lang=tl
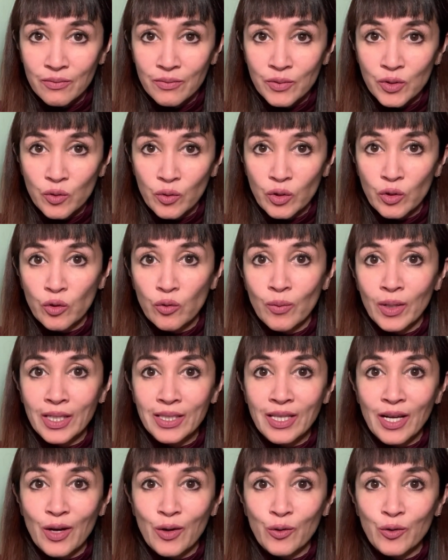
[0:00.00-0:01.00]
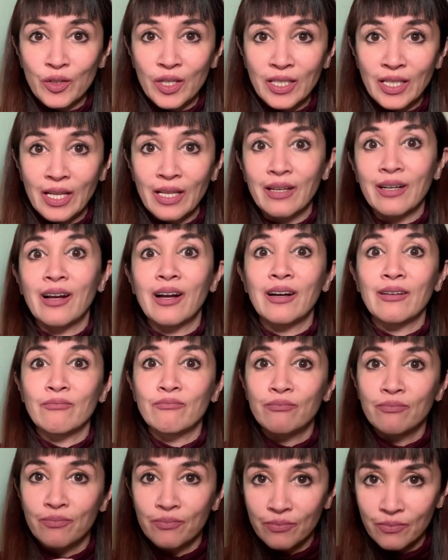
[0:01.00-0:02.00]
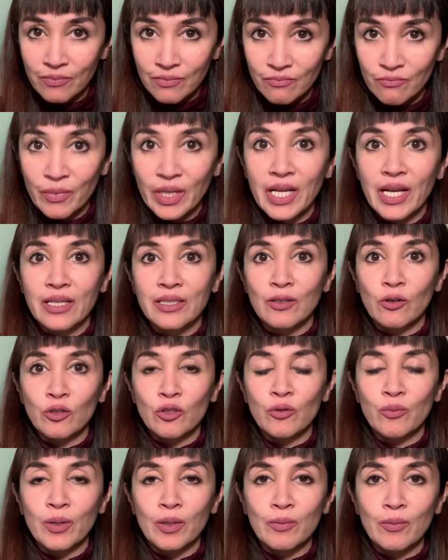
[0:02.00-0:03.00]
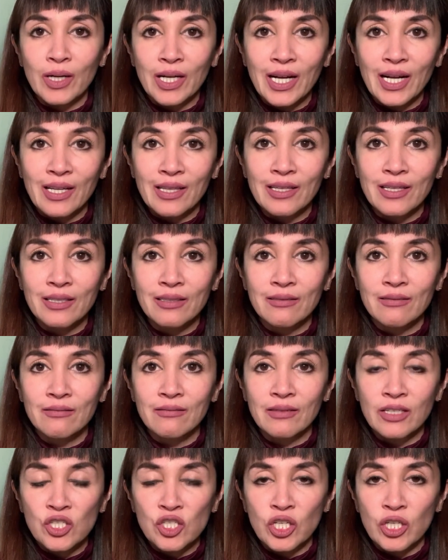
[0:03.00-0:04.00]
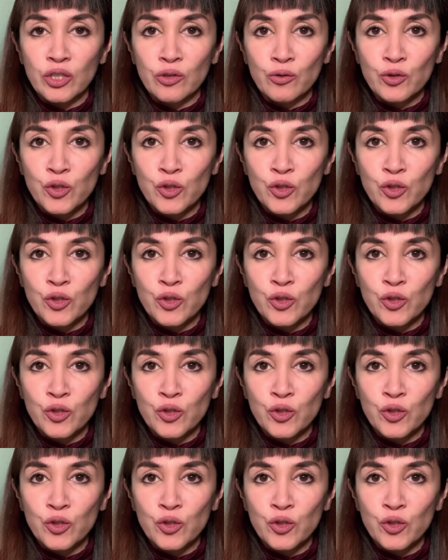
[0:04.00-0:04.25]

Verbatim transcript: So, ito yung mga tao na talagang bigay todo pag magalit. Nandyan yung